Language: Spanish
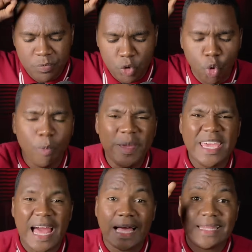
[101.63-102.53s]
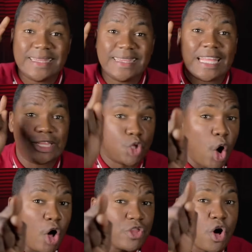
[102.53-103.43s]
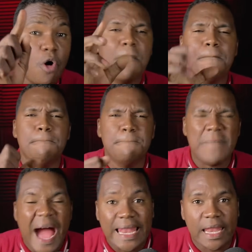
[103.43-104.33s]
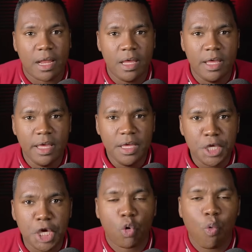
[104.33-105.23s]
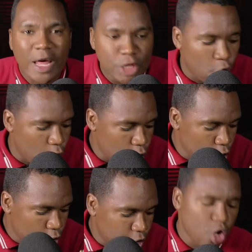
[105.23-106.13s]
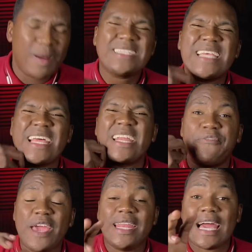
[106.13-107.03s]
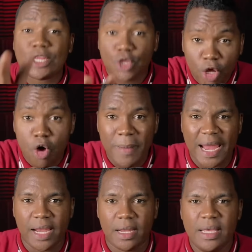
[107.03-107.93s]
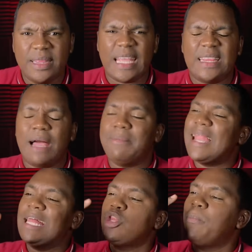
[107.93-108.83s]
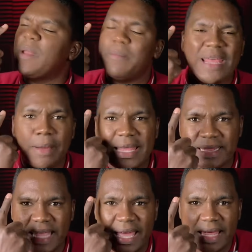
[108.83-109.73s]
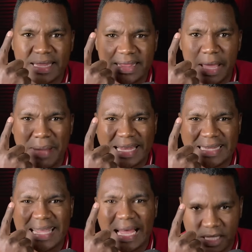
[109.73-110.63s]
tu vida de todo mal. Y cuando Jehová se refiere a todo mal, te está hablando primeramente de maldad,